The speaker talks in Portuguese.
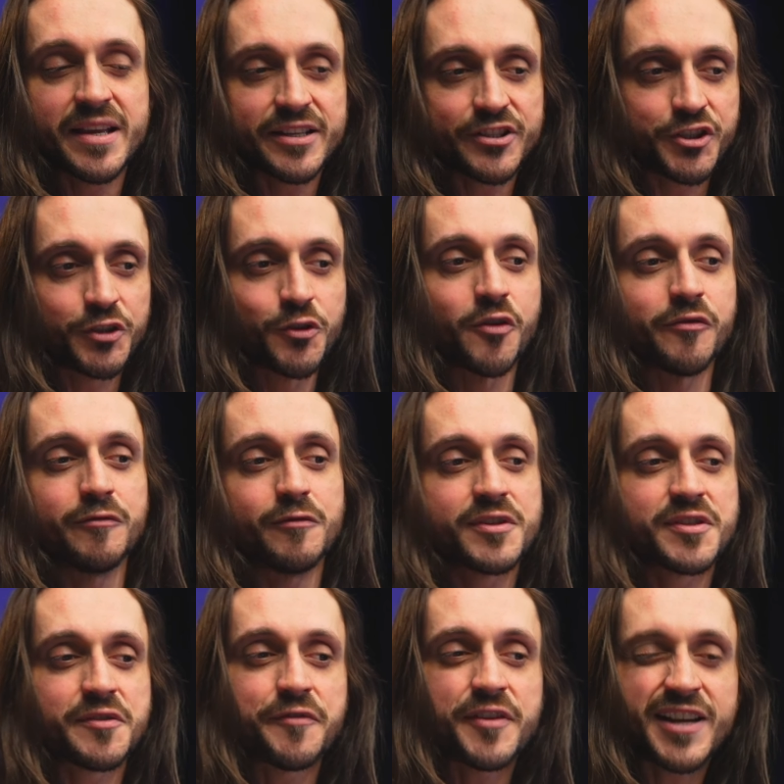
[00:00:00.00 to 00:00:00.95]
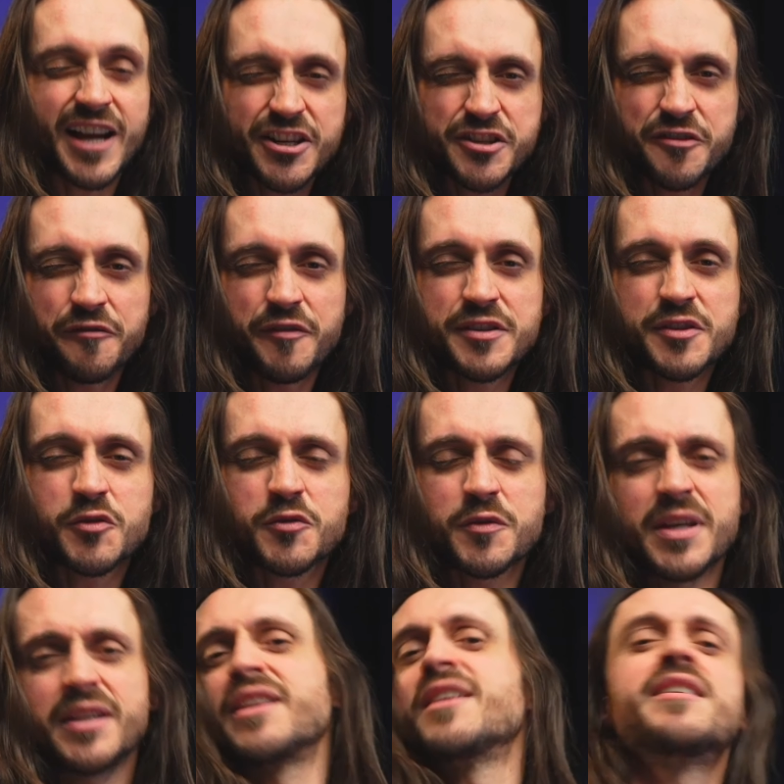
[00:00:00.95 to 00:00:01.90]
De novo, se ficar difícil isso
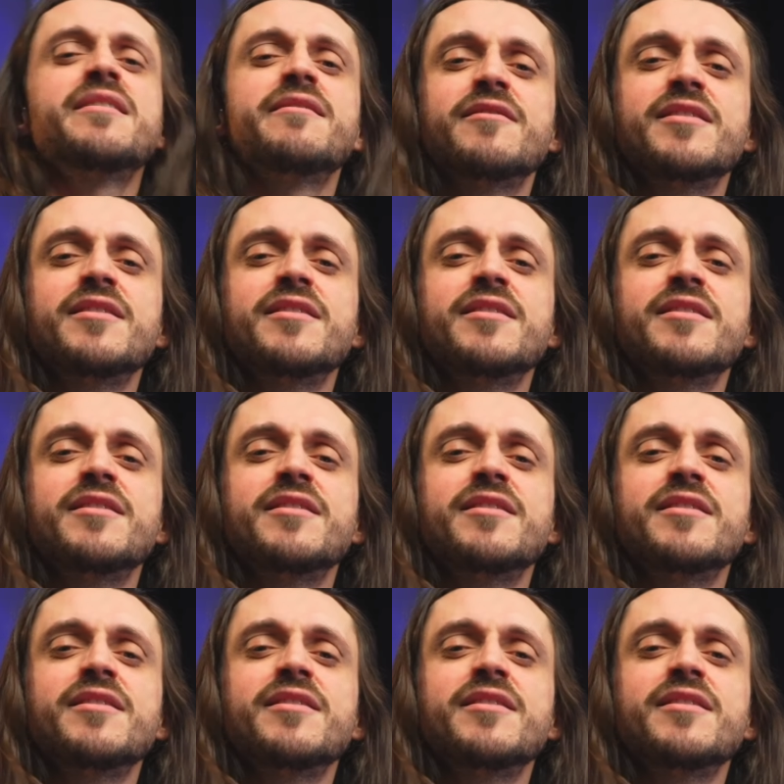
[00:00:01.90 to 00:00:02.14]
daqui,